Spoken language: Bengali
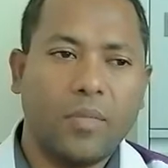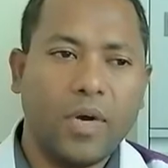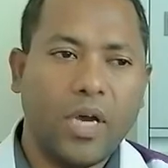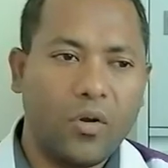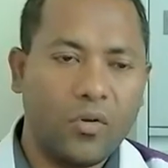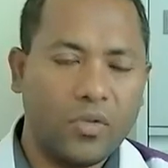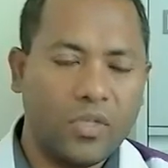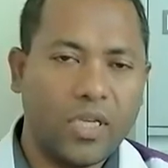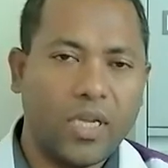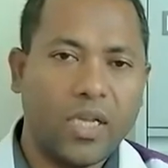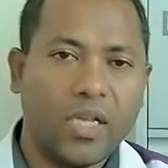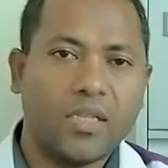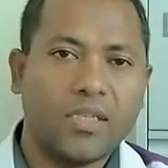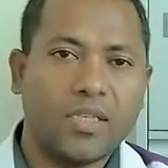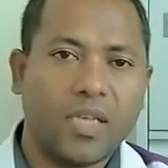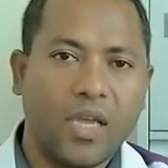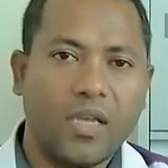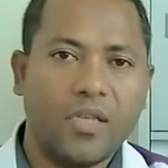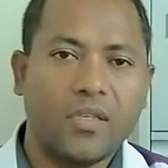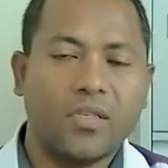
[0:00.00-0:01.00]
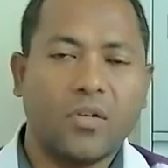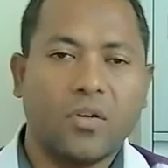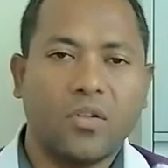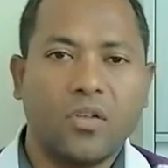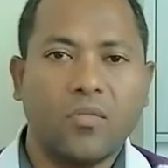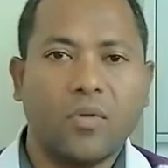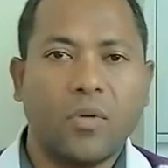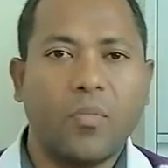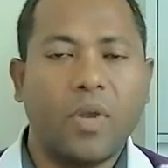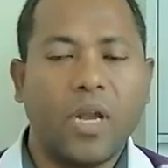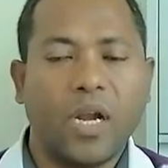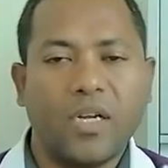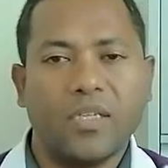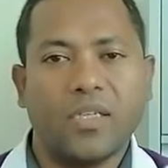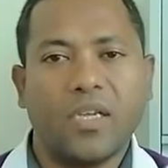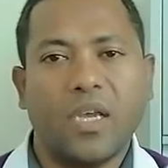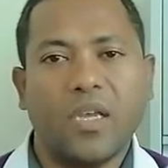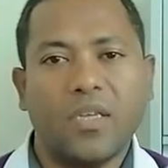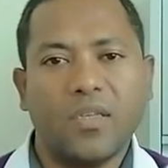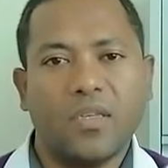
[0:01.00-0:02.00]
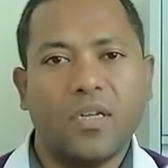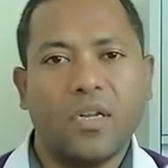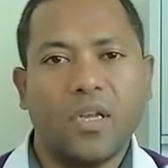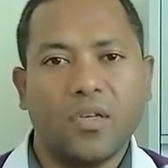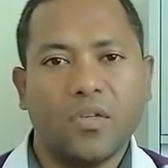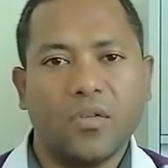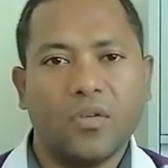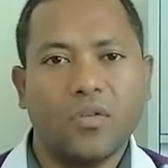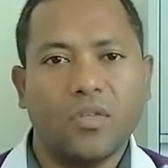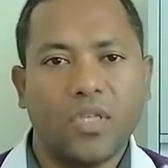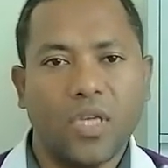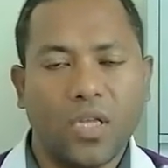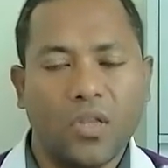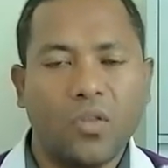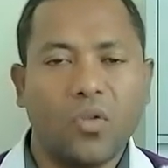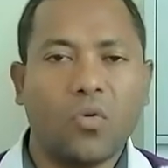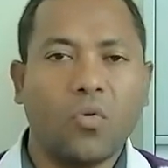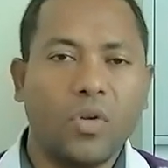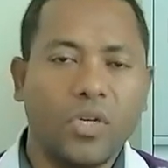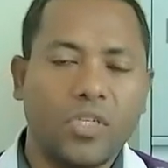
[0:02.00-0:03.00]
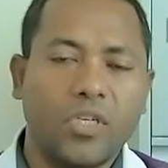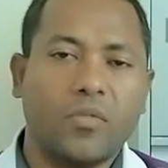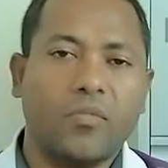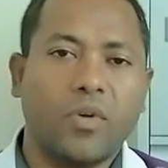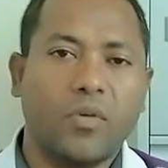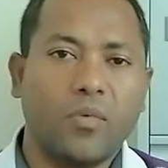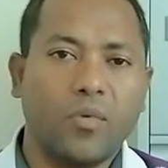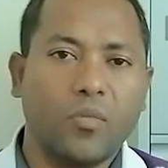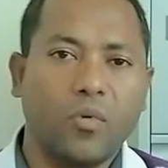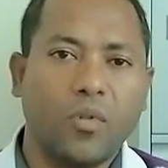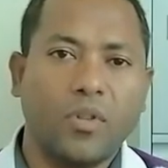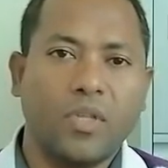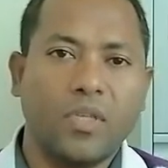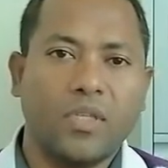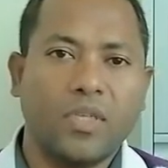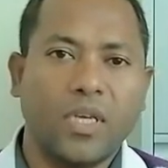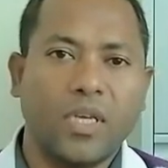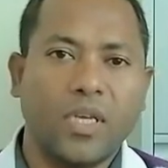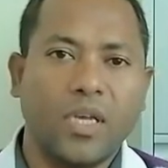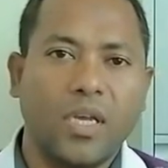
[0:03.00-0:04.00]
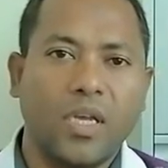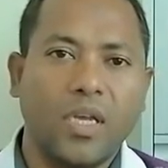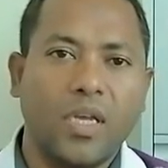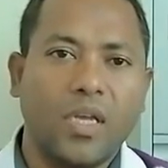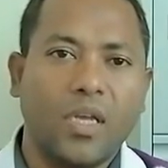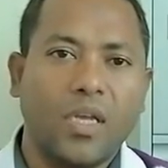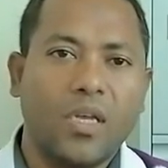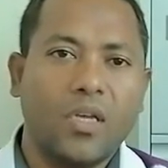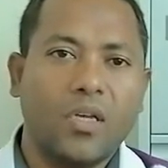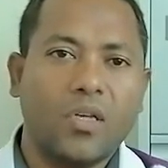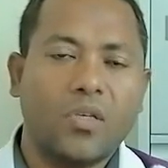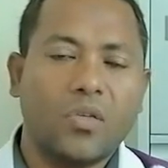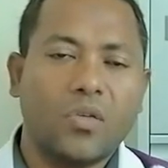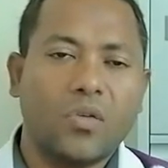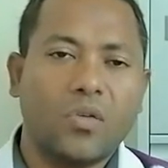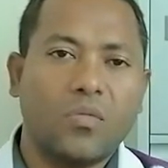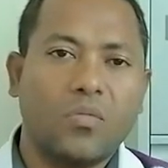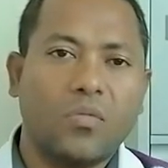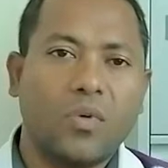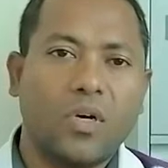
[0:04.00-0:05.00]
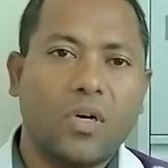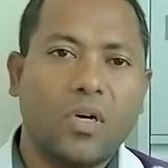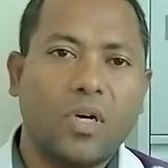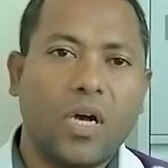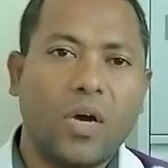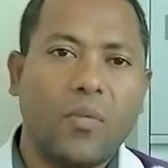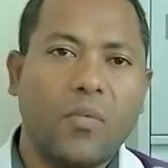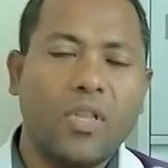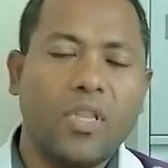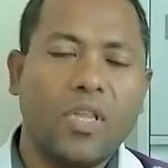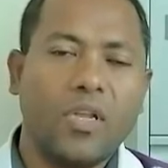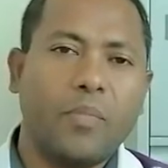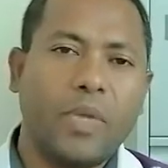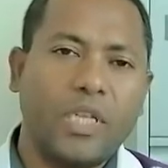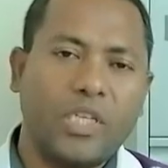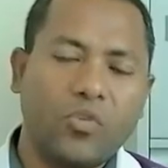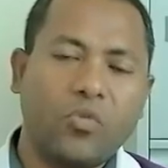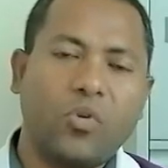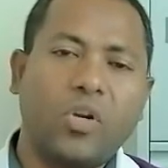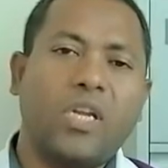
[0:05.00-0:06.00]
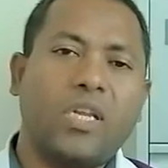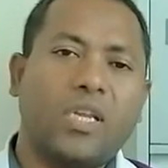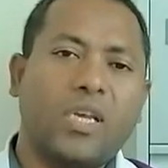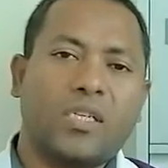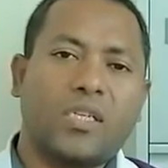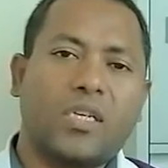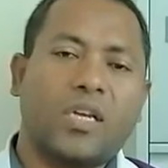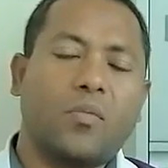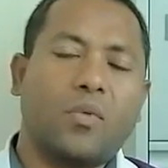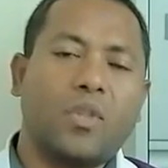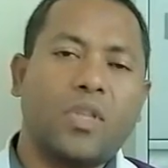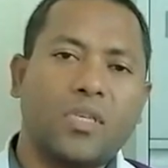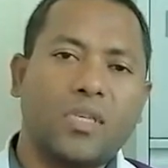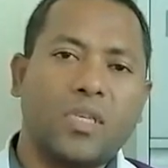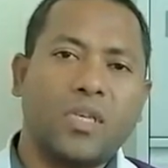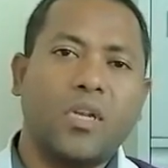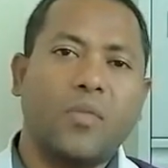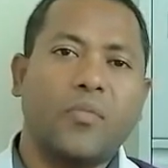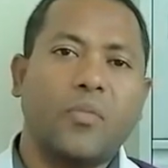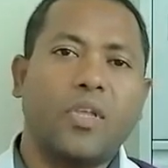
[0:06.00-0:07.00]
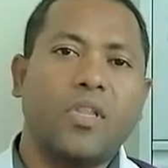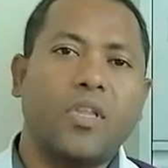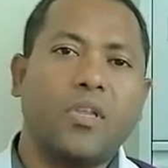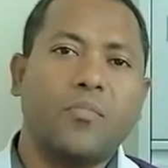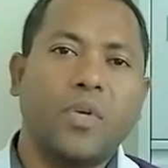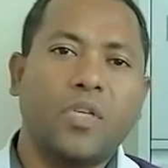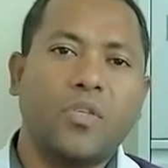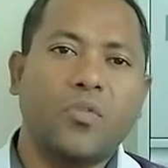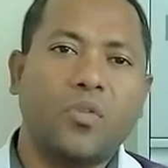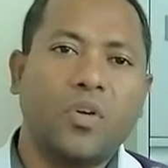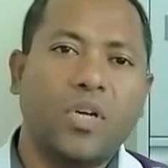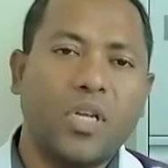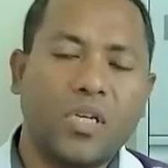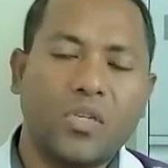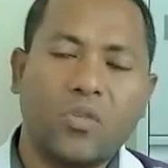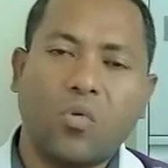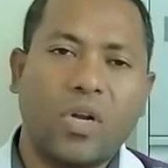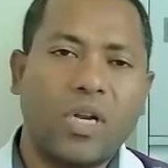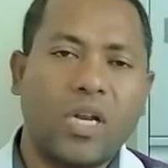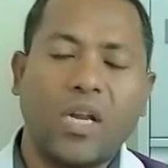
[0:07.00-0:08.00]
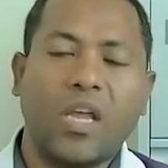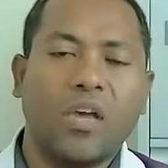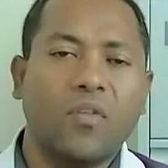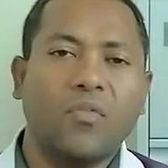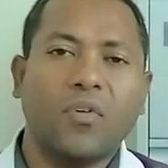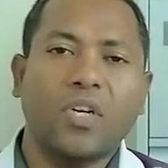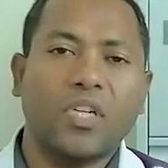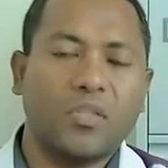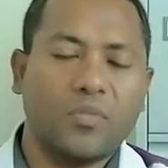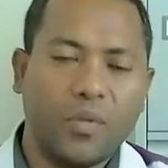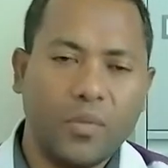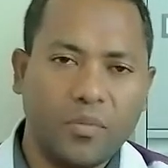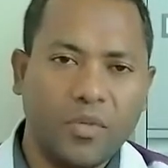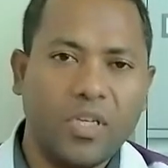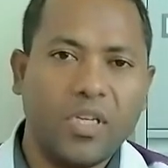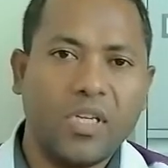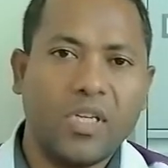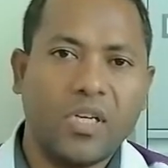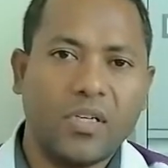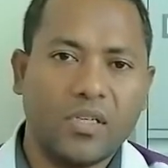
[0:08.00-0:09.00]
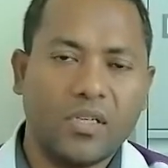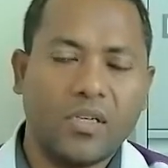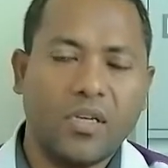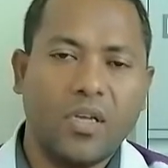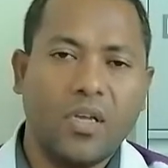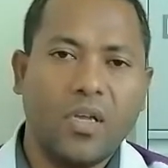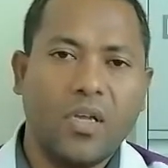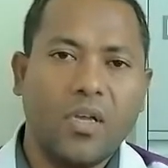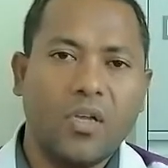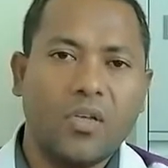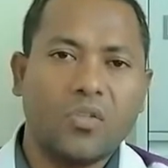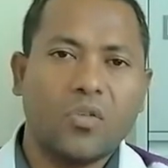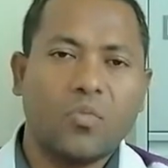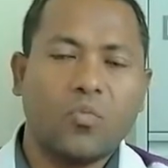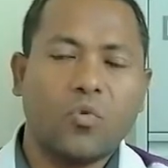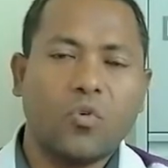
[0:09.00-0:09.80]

বায়োলজিক্যাল সায়েন্স অথবা প্ল্যান্ট সায়েন্সের একজন ছাত্র হিসেবে আমি বলতে চাই সো আমাদের ম্যাচুরিটি আসে আমাদের ছেলে মেয়েদের ম্যাচুরিটি আসে ওয়ান অ্যান্ড অ্যাভারেজ ফিফটিন ইয়ার্স সো